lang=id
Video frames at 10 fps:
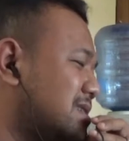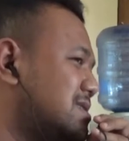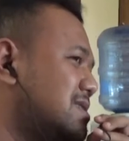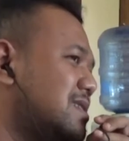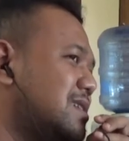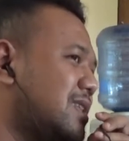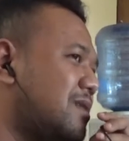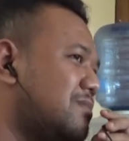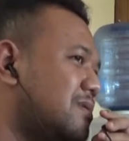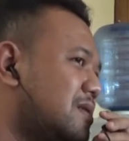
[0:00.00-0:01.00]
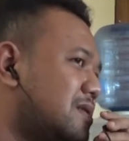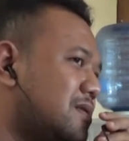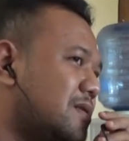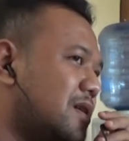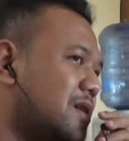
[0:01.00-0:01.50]
di sini kita
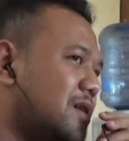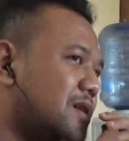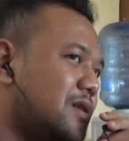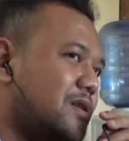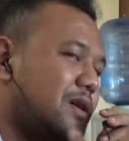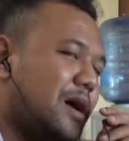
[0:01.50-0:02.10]
eh,